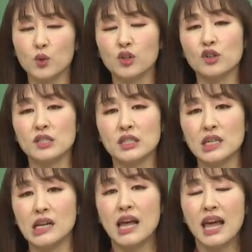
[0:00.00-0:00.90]

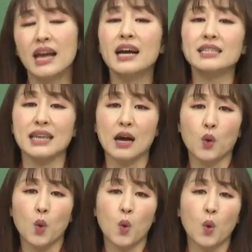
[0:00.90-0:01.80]
그것을 행하지
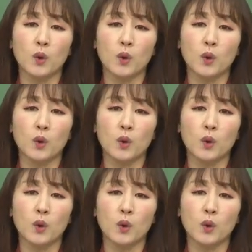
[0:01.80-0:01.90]
않고,